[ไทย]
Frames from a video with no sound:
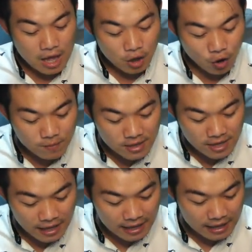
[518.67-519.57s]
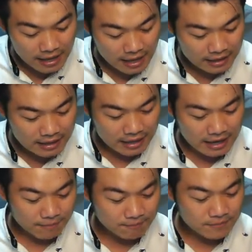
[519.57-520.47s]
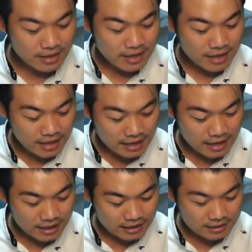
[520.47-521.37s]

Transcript: ก็มี ax นะครับ ax